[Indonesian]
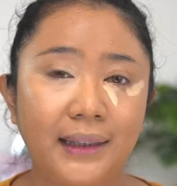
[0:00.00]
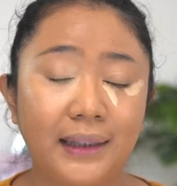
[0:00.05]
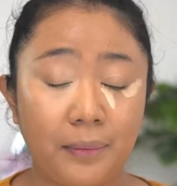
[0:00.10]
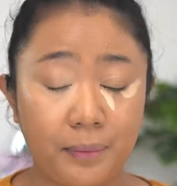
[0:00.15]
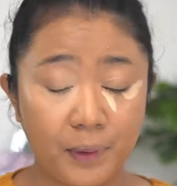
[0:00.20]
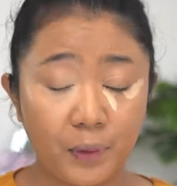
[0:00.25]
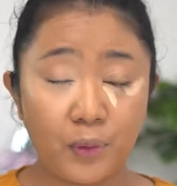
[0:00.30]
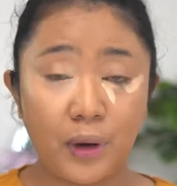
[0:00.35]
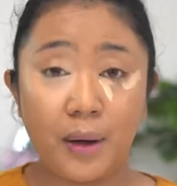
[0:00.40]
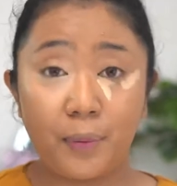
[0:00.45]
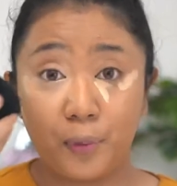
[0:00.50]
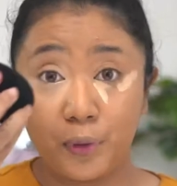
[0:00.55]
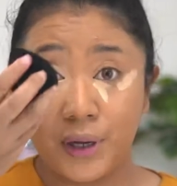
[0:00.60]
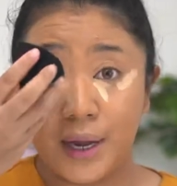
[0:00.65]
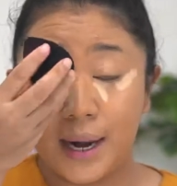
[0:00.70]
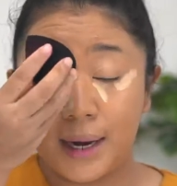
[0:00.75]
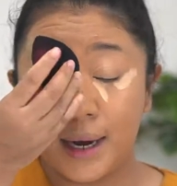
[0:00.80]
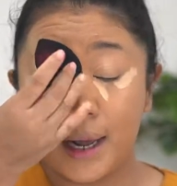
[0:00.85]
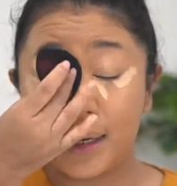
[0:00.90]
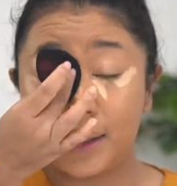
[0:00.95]
tapi udah
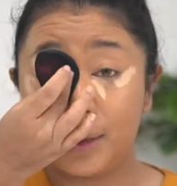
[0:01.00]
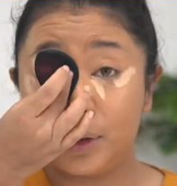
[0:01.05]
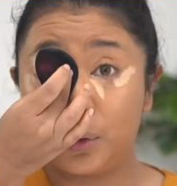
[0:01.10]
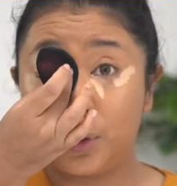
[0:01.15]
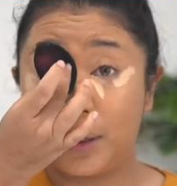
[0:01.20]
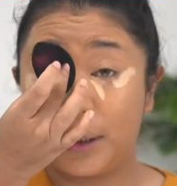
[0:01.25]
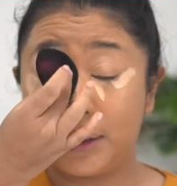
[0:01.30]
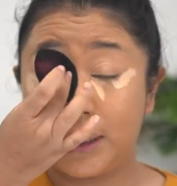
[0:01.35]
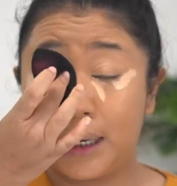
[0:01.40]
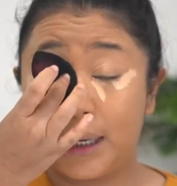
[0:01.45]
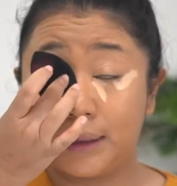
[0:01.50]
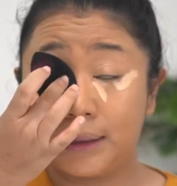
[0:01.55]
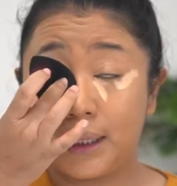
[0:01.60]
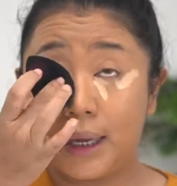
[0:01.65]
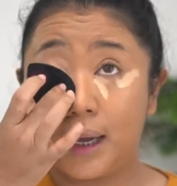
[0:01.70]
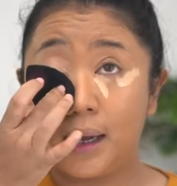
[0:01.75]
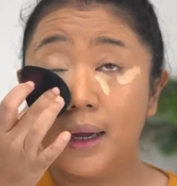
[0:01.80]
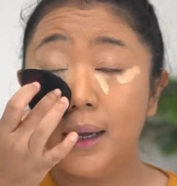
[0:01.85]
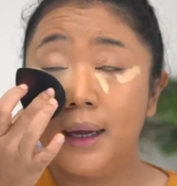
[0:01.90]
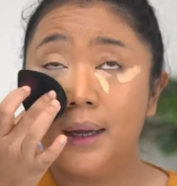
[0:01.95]
punya anak gitu
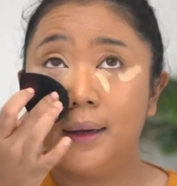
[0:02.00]
rata-rata.